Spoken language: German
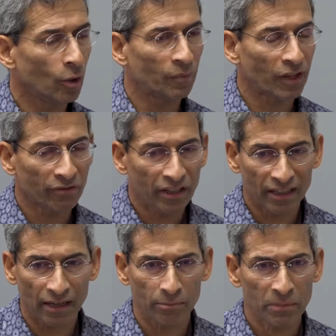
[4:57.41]
Und dann
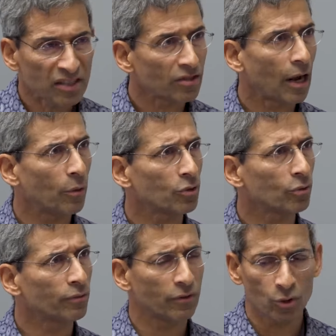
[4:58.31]
wird er
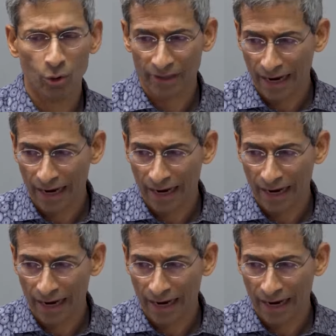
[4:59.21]
misstrauisch und versucht